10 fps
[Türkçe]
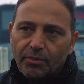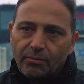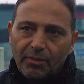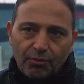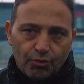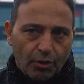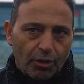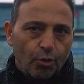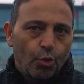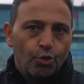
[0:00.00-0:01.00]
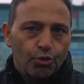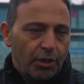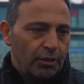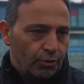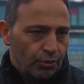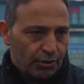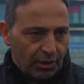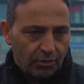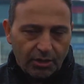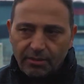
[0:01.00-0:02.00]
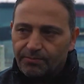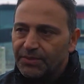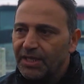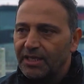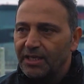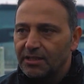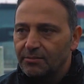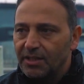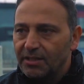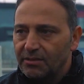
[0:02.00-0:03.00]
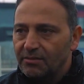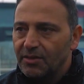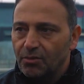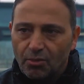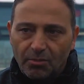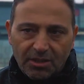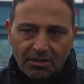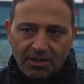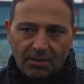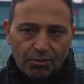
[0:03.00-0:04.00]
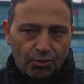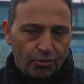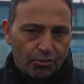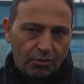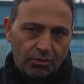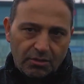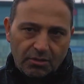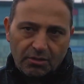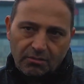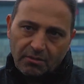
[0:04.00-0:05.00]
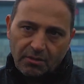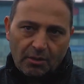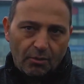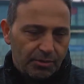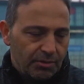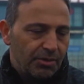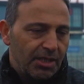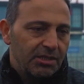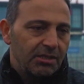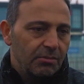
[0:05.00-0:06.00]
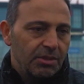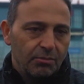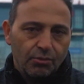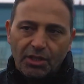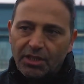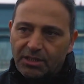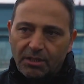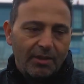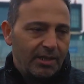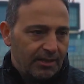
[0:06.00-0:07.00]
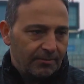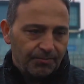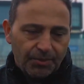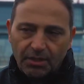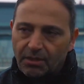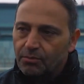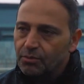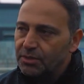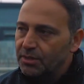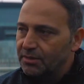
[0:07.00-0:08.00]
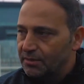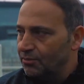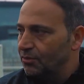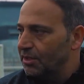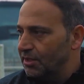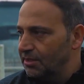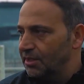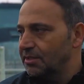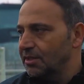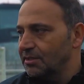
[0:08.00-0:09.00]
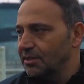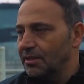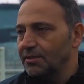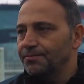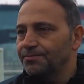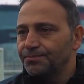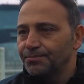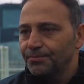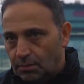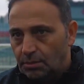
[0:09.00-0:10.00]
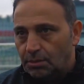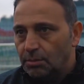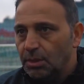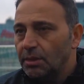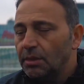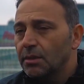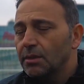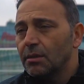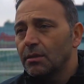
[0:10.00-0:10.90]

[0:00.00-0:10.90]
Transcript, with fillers: mevcut olan oyuncu kadrosuna göre değerlendirmelerinizi ve yorumlarınızı yapmış olursunuz. E, ya o bizim bir eksiğimizdi bugüne kadar belki. E, bunu da Gökhan'la gidereceğiz inşallah. Şimdi e,